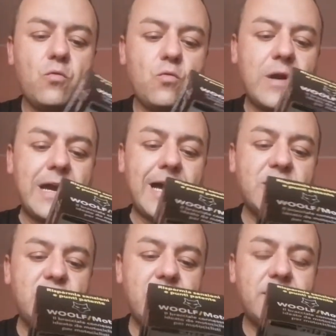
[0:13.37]
un
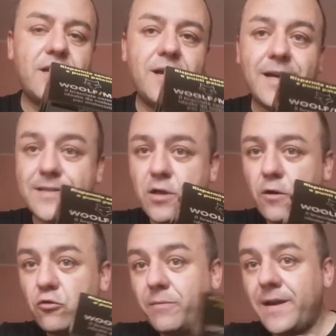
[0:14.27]
gadget che
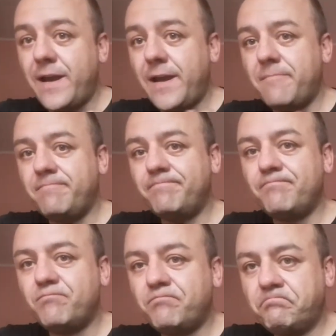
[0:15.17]
secondo me
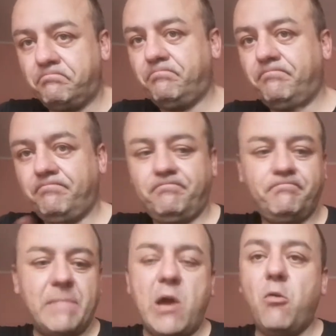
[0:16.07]

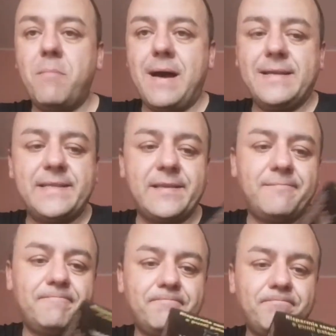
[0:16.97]
è un must,
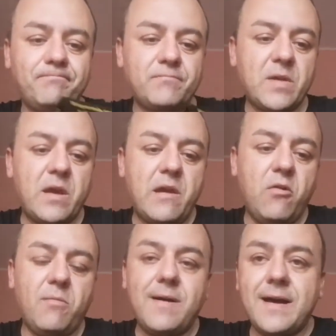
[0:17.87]
è
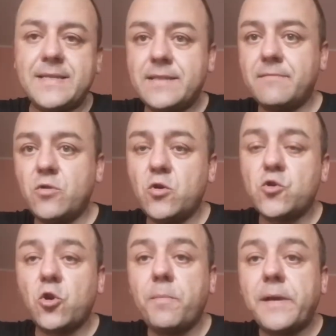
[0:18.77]
un must non
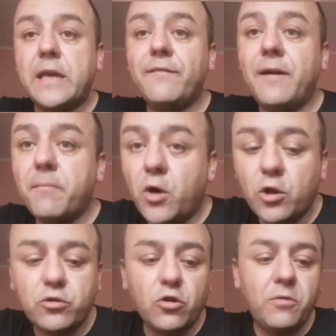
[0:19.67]
solo per chi va in
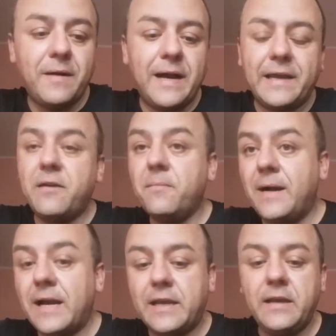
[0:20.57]
moto ma anche in
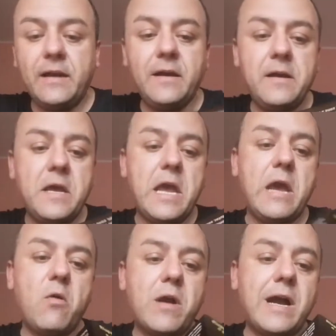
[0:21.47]
macchina,
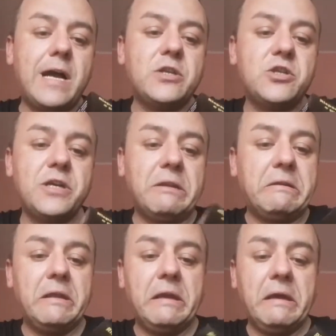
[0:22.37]
è un
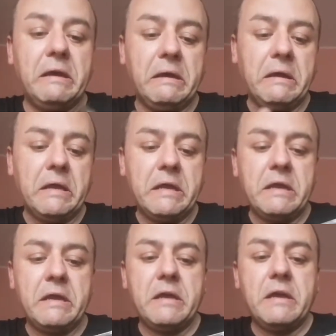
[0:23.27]
gadget eh,
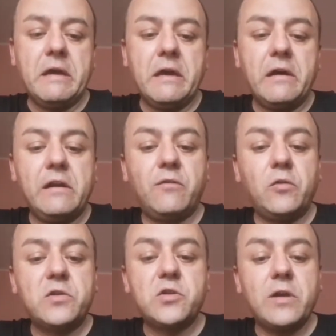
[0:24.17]

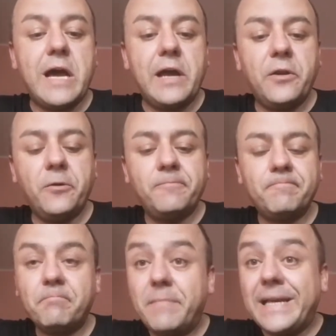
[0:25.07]

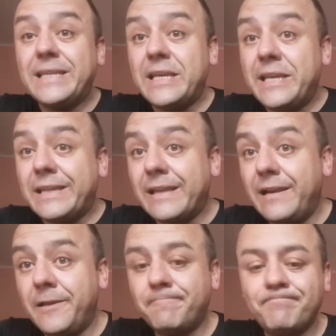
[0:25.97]
rivoluzionario, made in
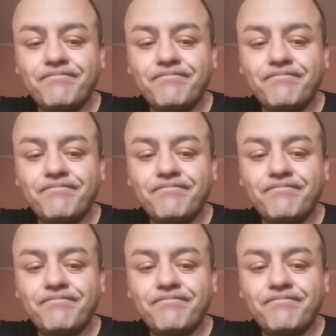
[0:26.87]
Italy,